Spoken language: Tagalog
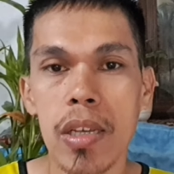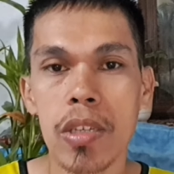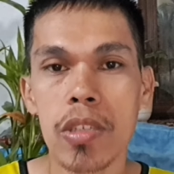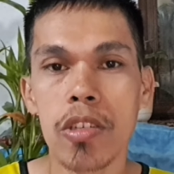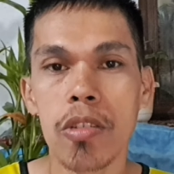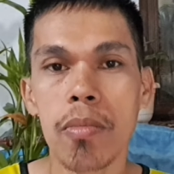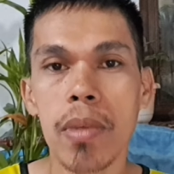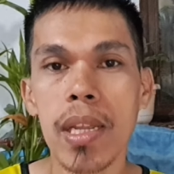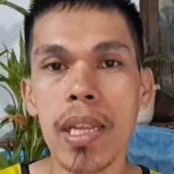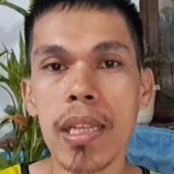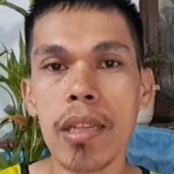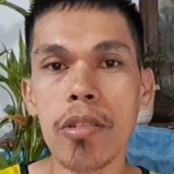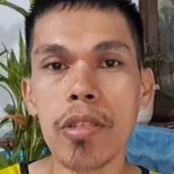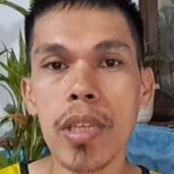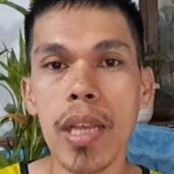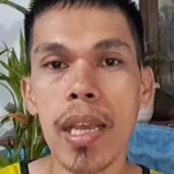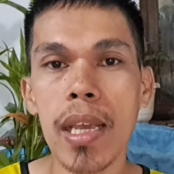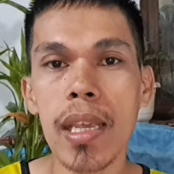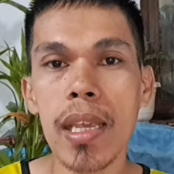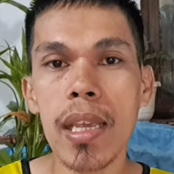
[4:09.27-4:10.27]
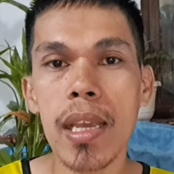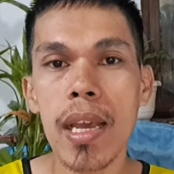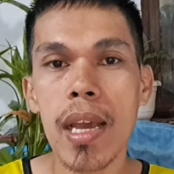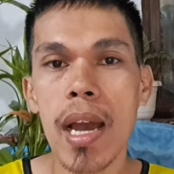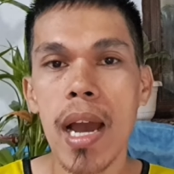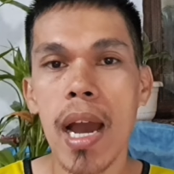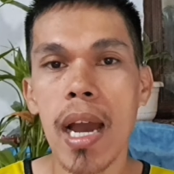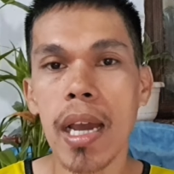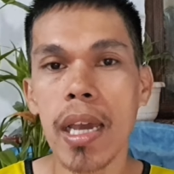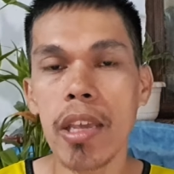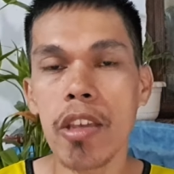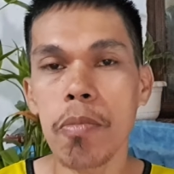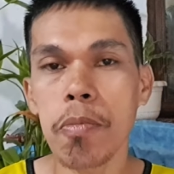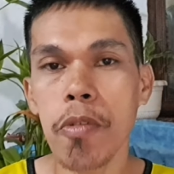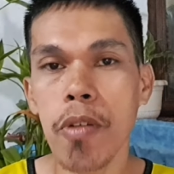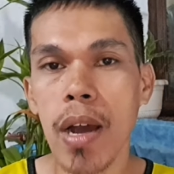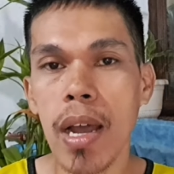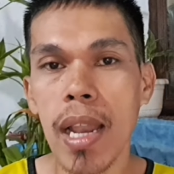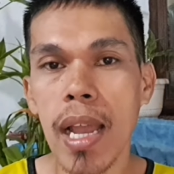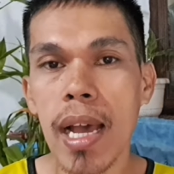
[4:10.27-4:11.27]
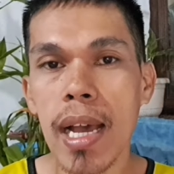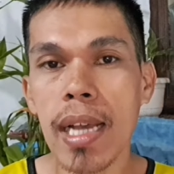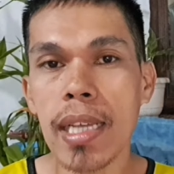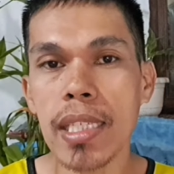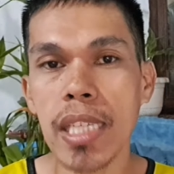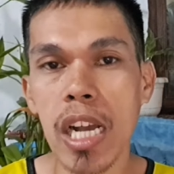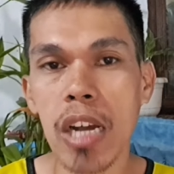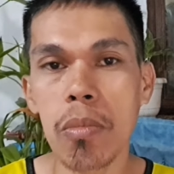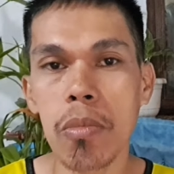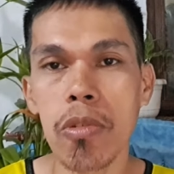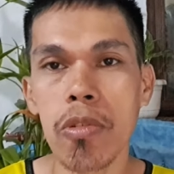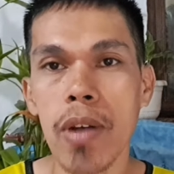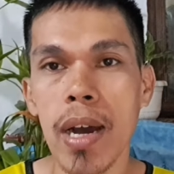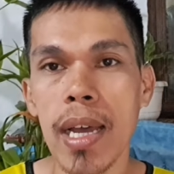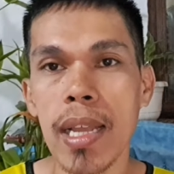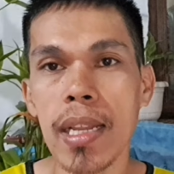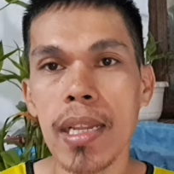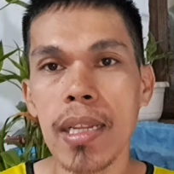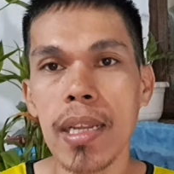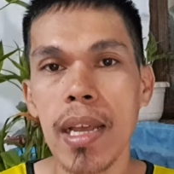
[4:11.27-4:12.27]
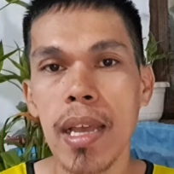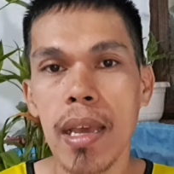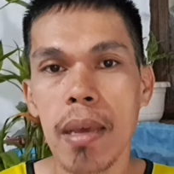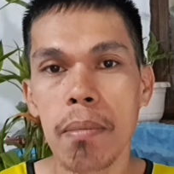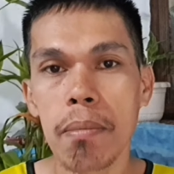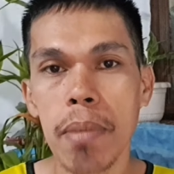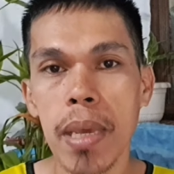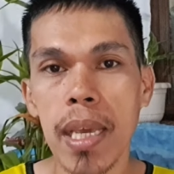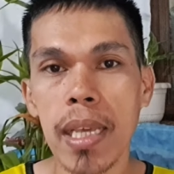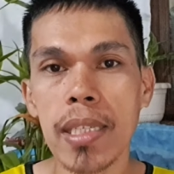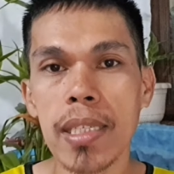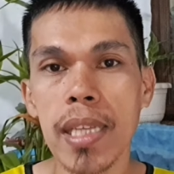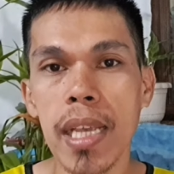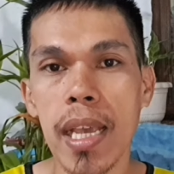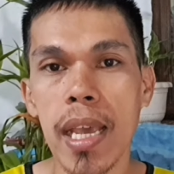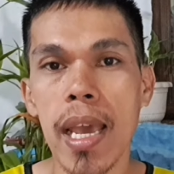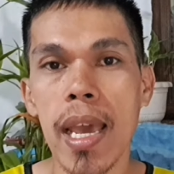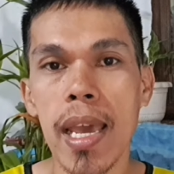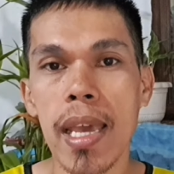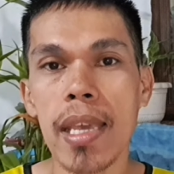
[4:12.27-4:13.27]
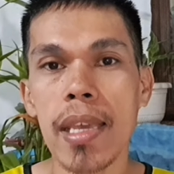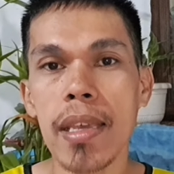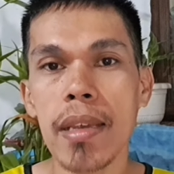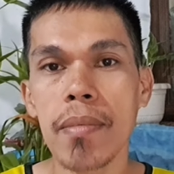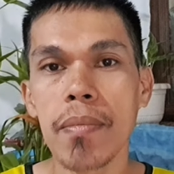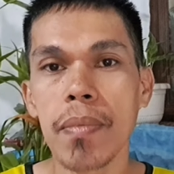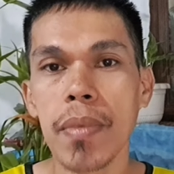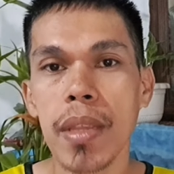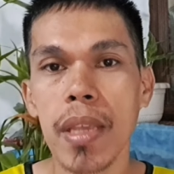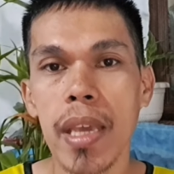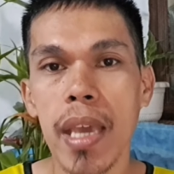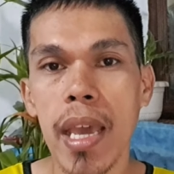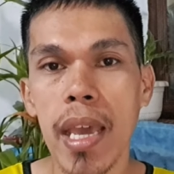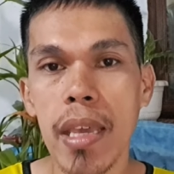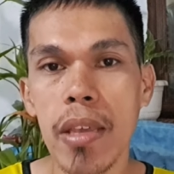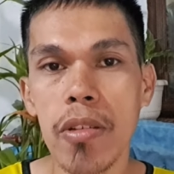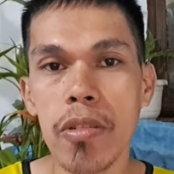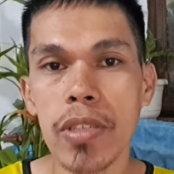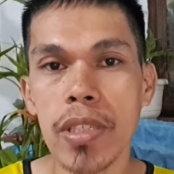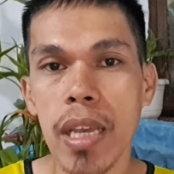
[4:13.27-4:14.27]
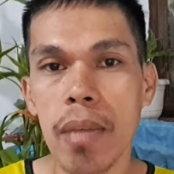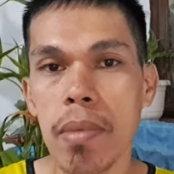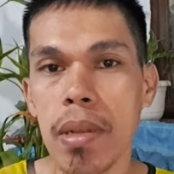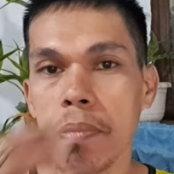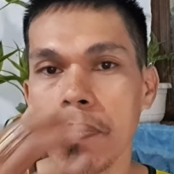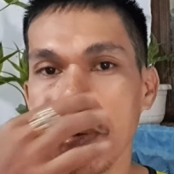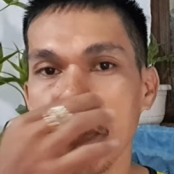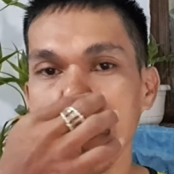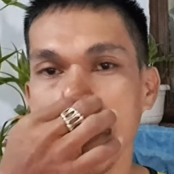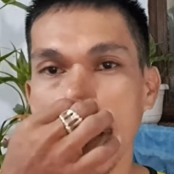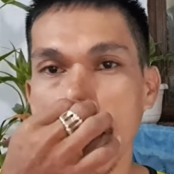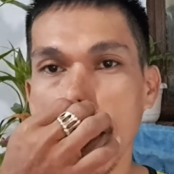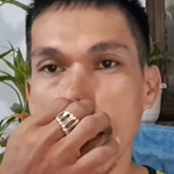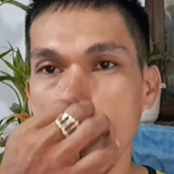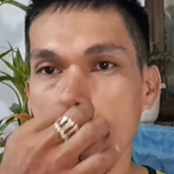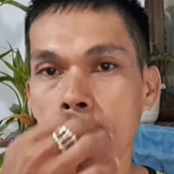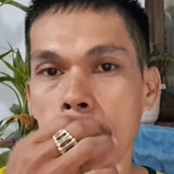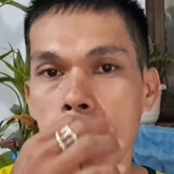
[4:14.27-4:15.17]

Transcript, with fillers: So meaning to say, ang iyong pong alahas sa kabuuan BCA AU750